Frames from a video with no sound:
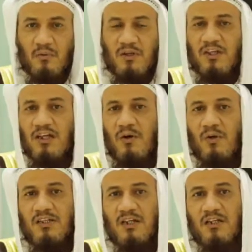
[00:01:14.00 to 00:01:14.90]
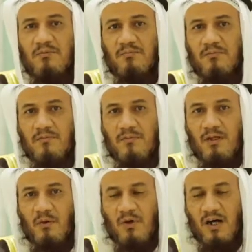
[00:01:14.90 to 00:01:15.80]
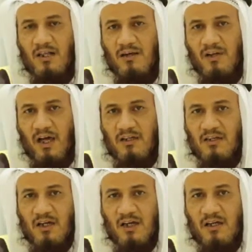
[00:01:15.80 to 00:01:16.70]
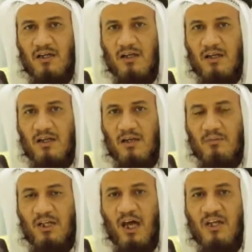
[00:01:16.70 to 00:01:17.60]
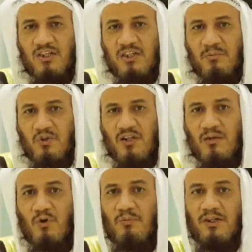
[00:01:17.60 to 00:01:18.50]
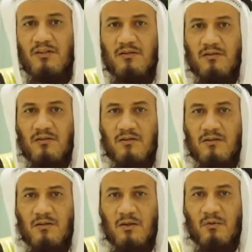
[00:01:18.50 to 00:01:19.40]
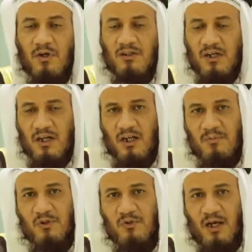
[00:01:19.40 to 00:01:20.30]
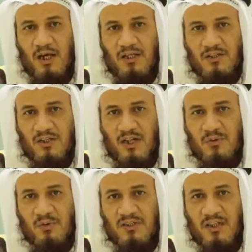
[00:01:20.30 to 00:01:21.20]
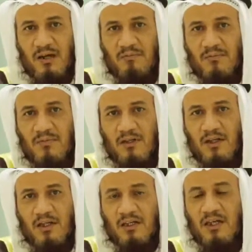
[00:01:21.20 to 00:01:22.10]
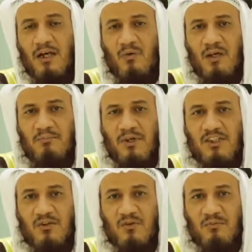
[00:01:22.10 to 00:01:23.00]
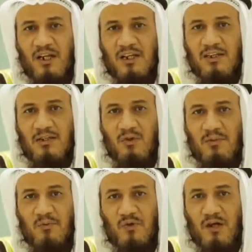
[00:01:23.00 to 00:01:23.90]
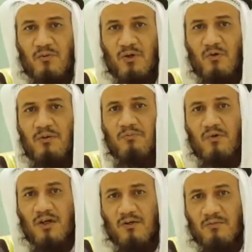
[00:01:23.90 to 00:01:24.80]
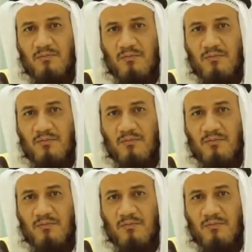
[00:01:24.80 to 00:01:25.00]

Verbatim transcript: وذكراه لا تغيب وهذا في الحقيقة من عاجل بشرى المؤمن وقد قال نبينا عليه الصلاة والسلام خيار أئمتكم الذين تحبونهم ويحبونكم